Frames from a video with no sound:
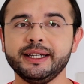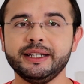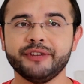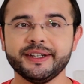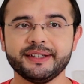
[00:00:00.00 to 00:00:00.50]

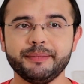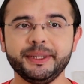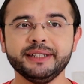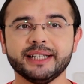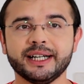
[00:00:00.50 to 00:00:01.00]
ele vai ser
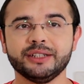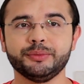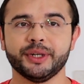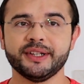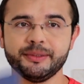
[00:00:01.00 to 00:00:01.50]

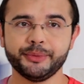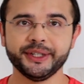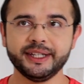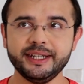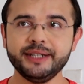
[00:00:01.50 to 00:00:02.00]
pintado. Por exemplo,
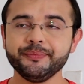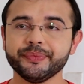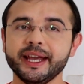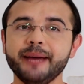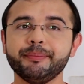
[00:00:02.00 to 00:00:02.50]
aqui
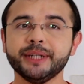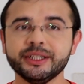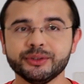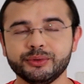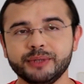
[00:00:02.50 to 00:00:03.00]
é
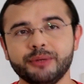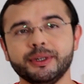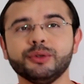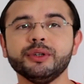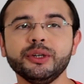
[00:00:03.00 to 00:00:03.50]
branco, é
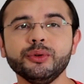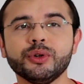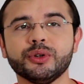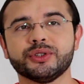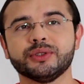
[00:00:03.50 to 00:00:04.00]
uma cor que eu
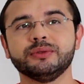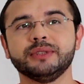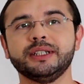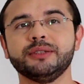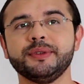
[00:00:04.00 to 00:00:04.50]
gosto, né?